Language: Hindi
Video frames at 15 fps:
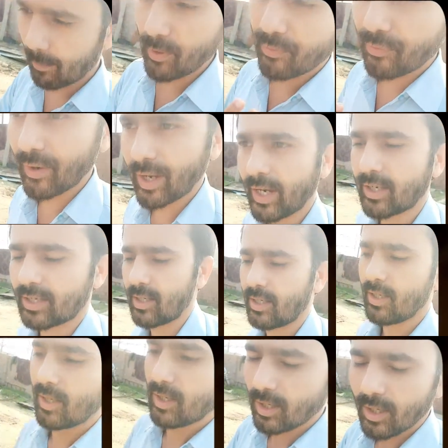पे फेक
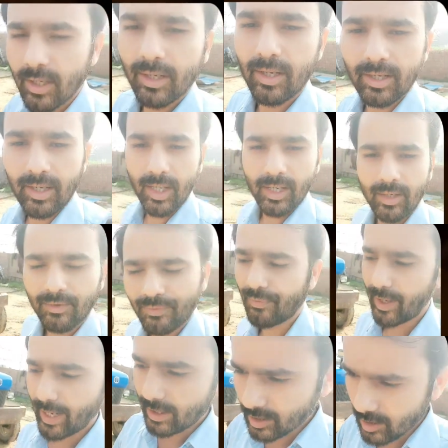रियल
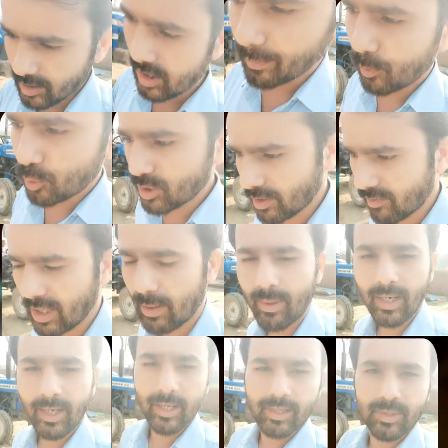फैक्ट सब कुछ अवेलेबल
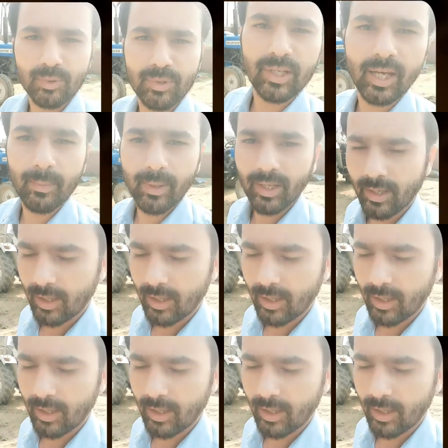है इस दुनिया में